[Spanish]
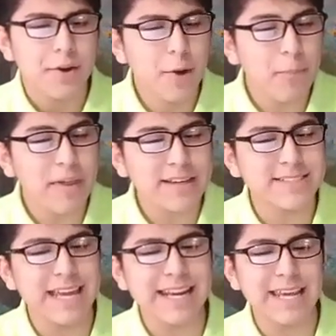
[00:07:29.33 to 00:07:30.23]
No puede
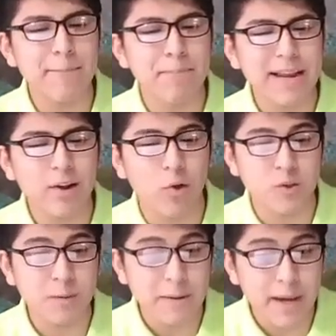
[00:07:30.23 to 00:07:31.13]
ser que en pleno
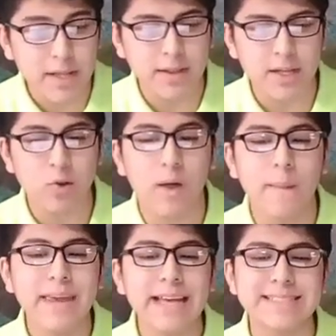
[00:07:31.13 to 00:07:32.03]
2020
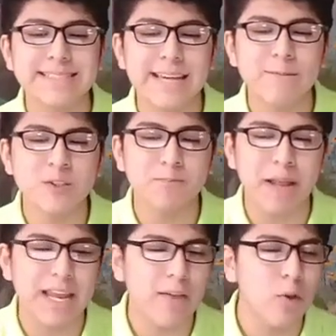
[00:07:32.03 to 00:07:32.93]
todavía estemos
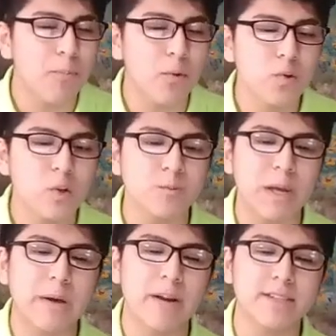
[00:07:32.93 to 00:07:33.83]
peleando puntos
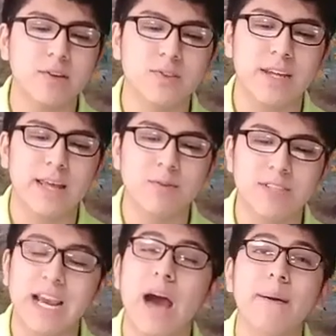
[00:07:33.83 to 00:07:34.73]
para ver si nos
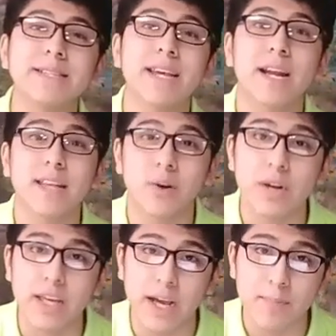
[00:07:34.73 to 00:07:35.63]
quedamos en ABC
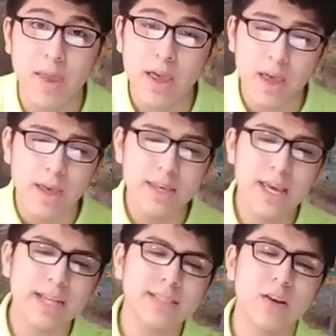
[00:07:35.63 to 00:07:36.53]
categoría.
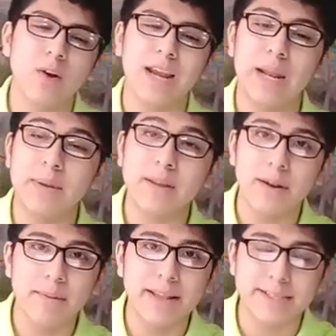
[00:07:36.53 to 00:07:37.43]
Y es lo que
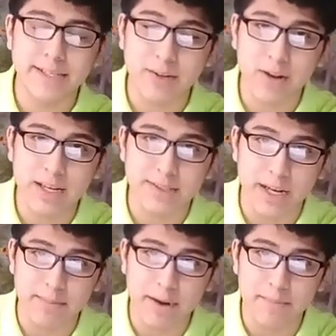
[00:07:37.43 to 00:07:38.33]
lamentablemente está haciendo Alianza
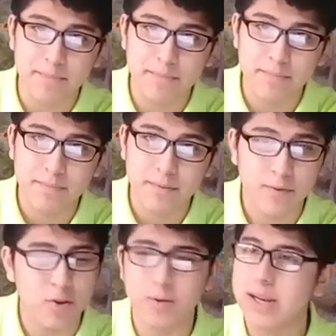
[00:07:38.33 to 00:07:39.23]
Lima.
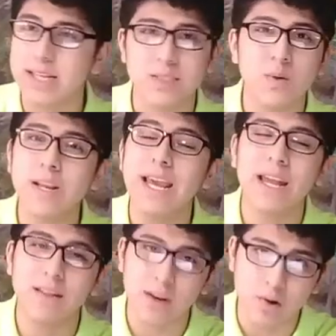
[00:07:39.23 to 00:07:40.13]
Fondo Blanquiazul,
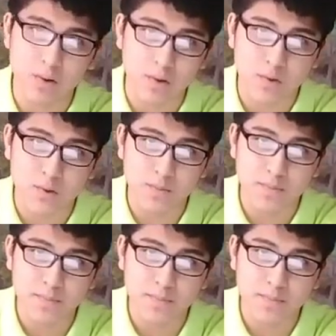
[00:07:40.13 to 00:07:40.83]
entre otros.